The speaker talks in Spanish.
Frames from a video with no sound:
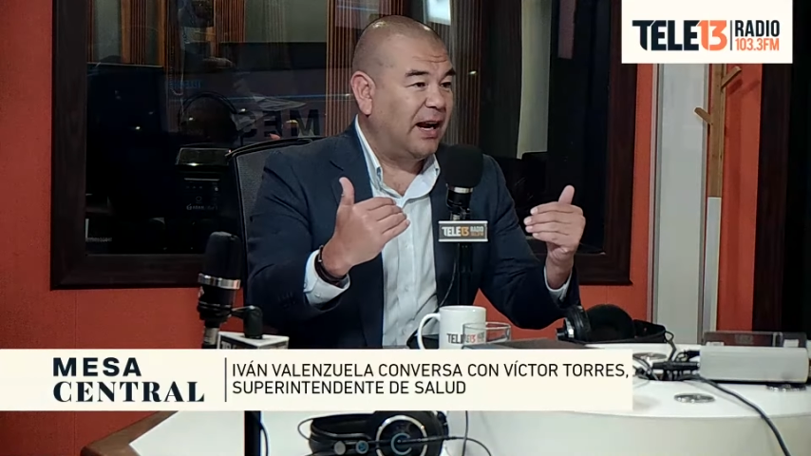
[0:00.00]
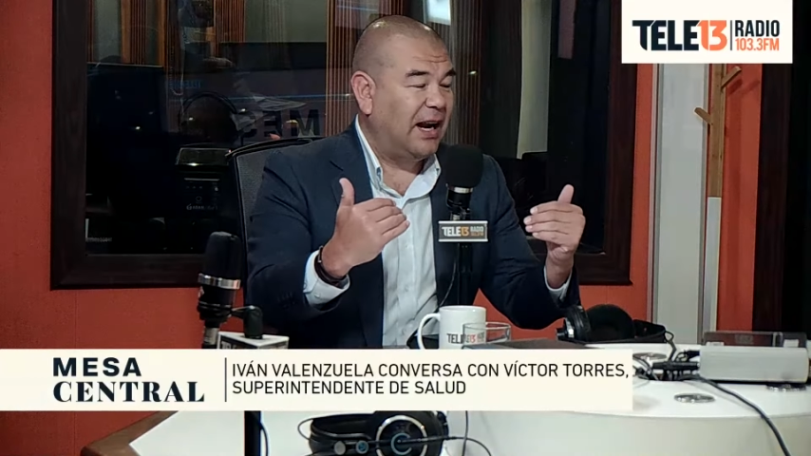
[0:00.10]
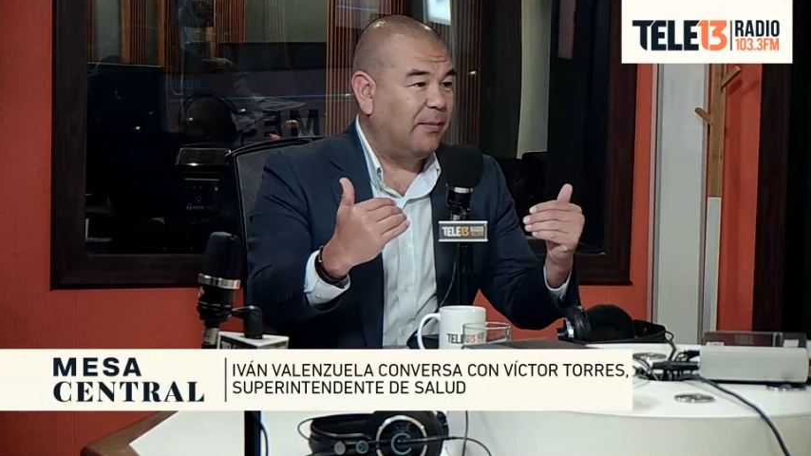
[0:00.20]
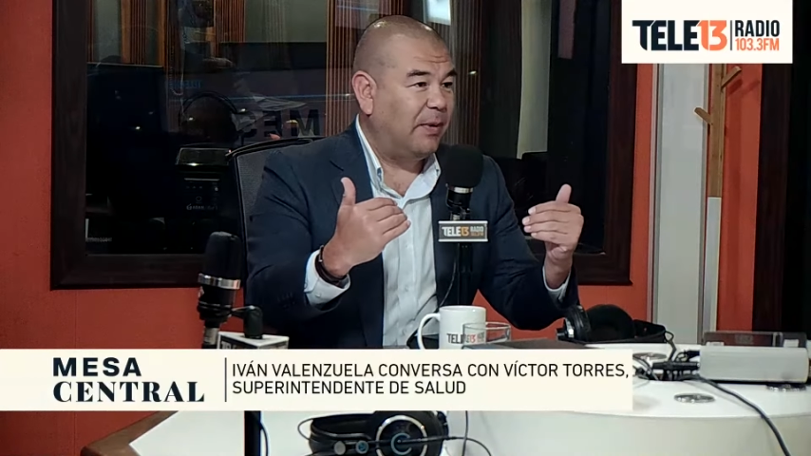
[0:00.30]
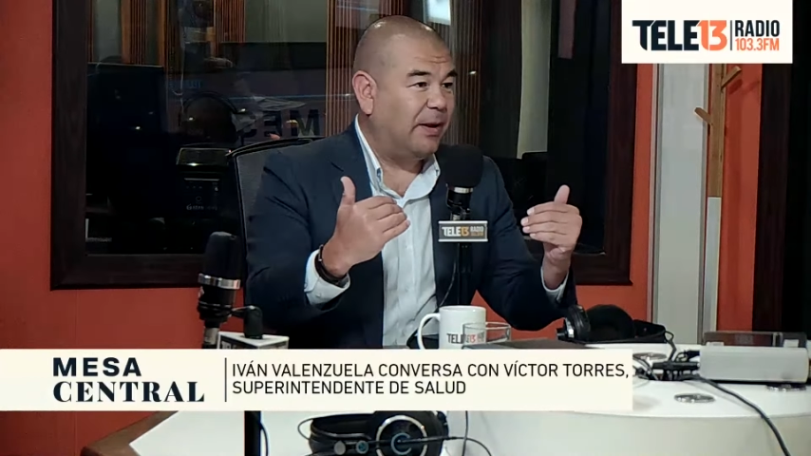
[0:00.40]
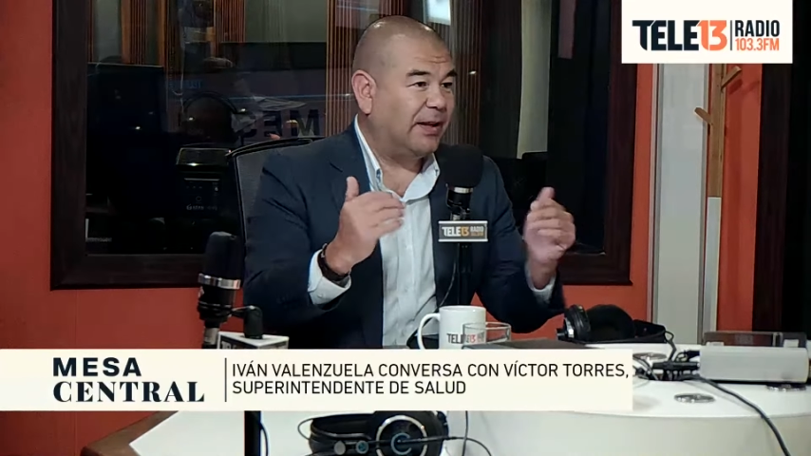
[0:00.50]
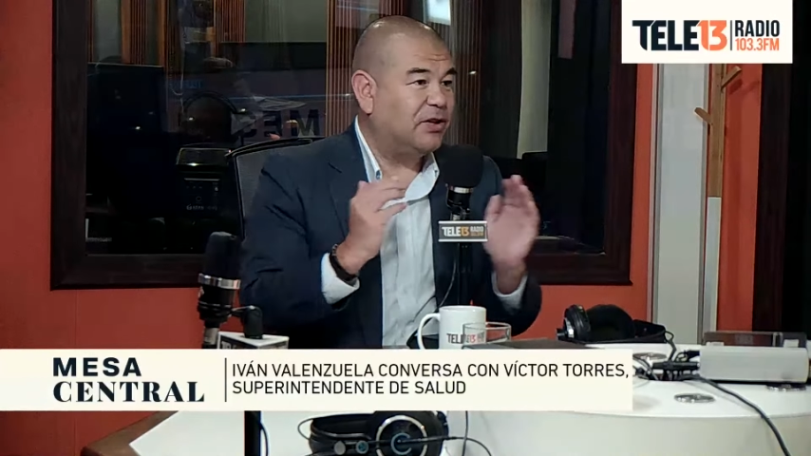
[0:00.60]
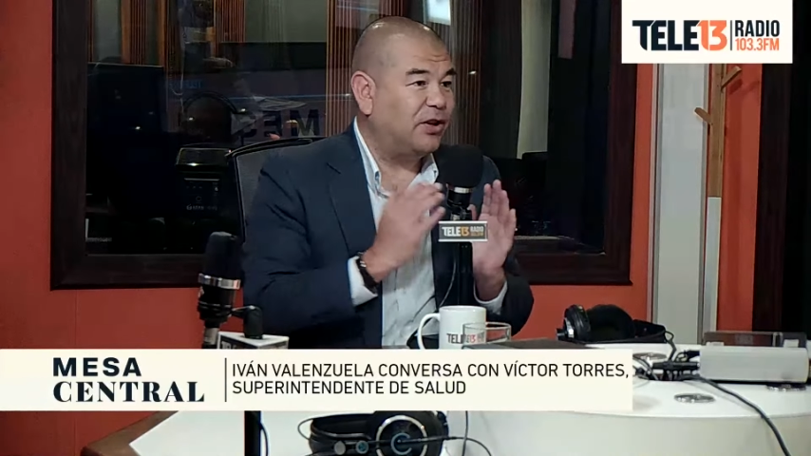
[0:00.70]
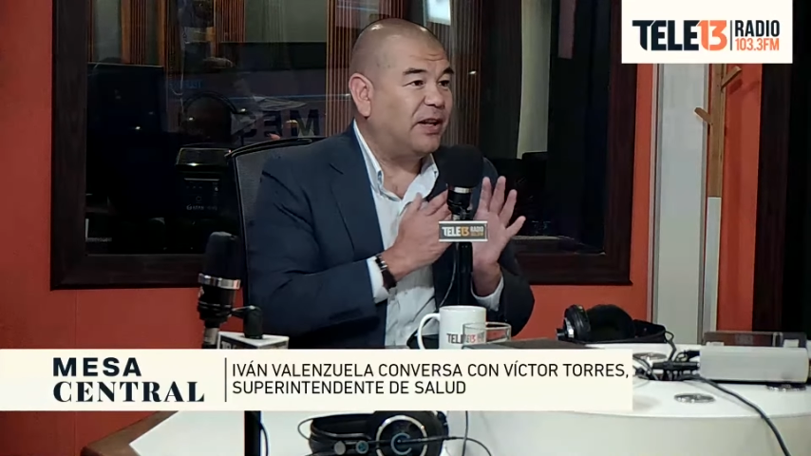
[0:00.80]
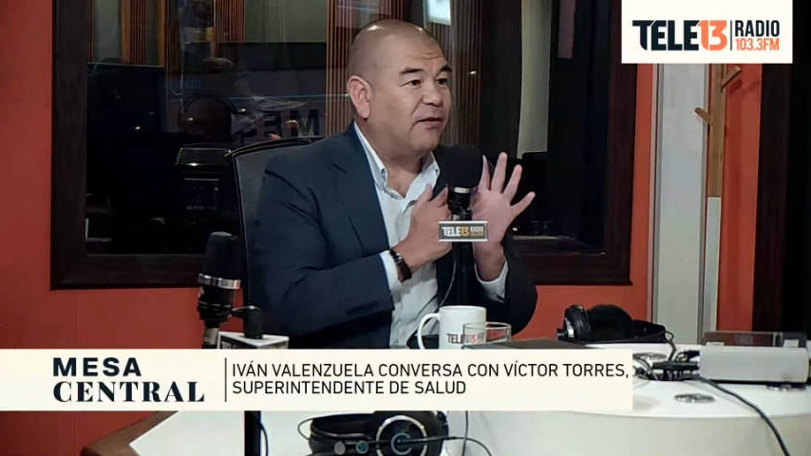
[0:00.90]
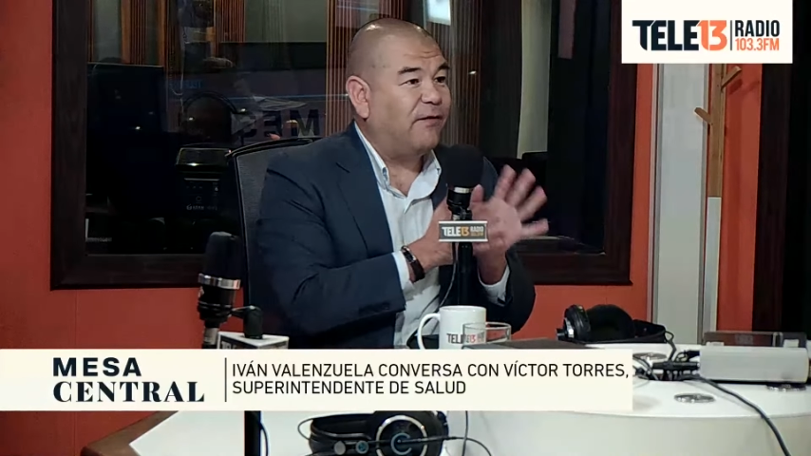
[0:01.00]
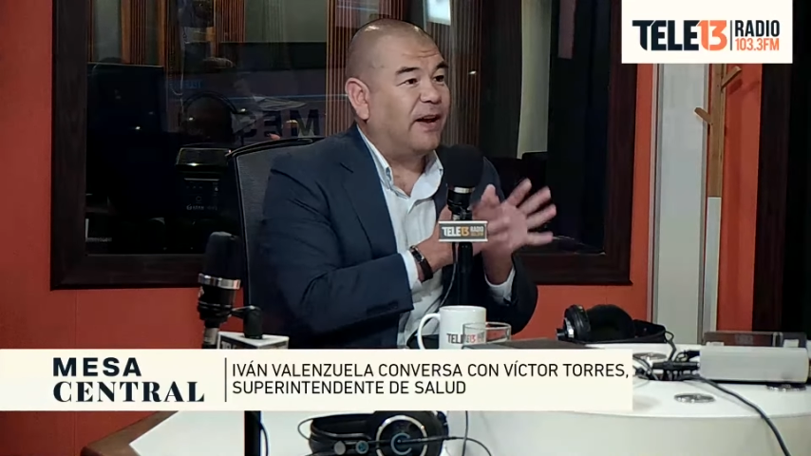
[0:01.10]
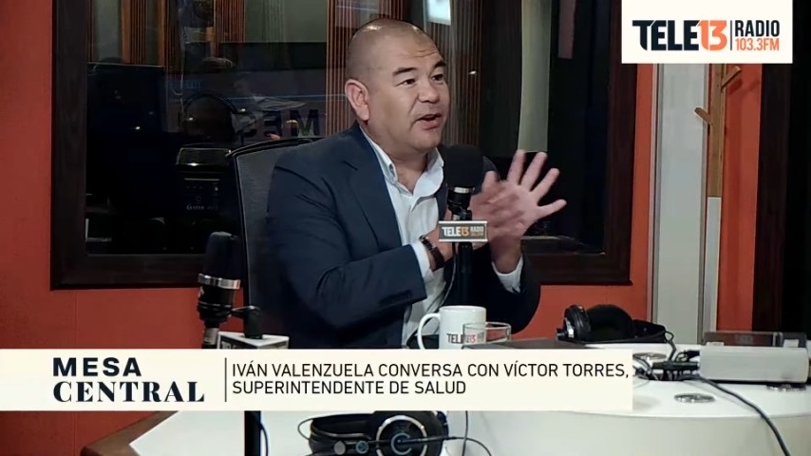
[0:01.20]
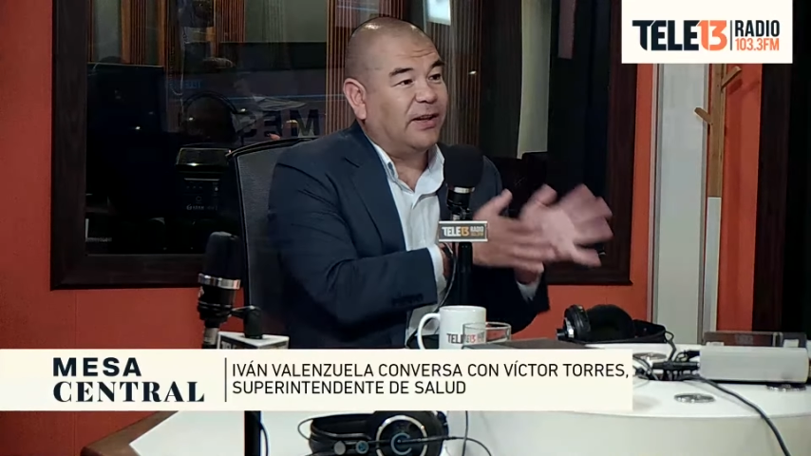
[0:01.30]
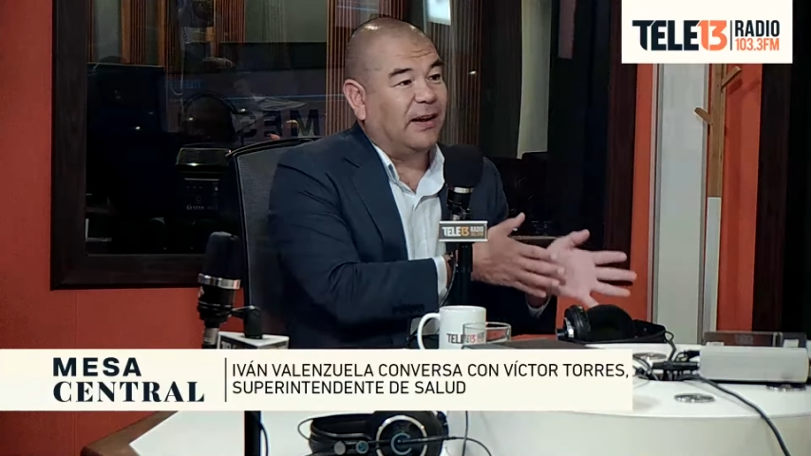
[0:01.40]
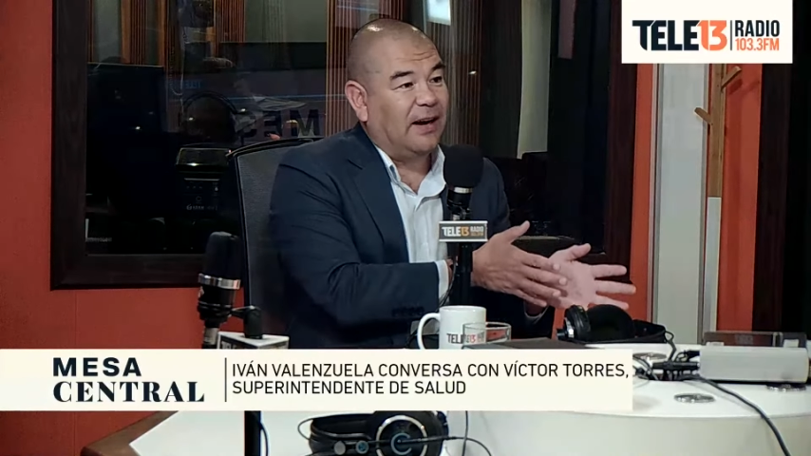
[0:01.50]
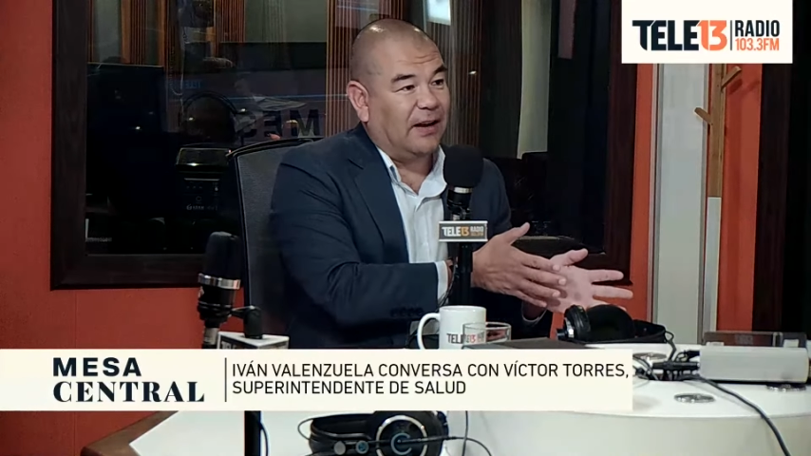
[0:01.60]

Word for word: la implementación del fallo de tabla